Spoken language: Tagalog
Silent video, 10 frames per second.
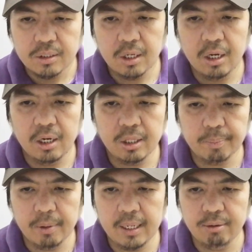so ito
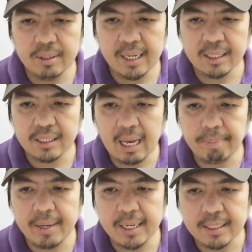po ang una nating
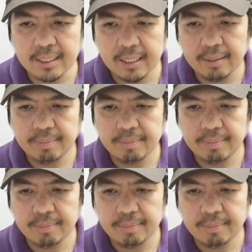topics.